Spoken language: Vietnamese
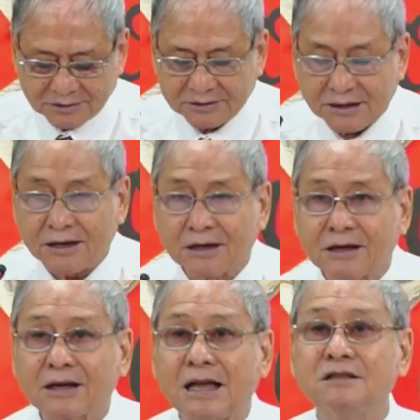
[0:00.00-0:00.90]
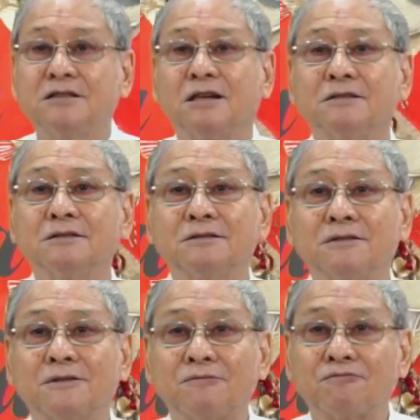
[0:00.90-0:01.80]
để canh chừng
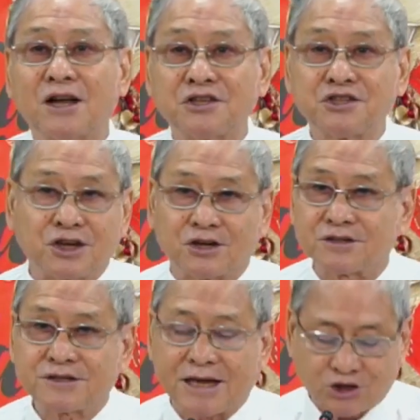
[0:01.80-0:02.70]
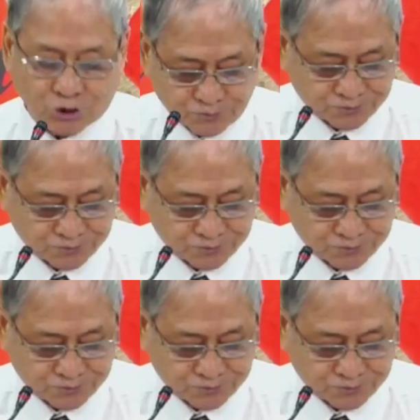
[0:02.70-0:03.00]
và chở che chúng.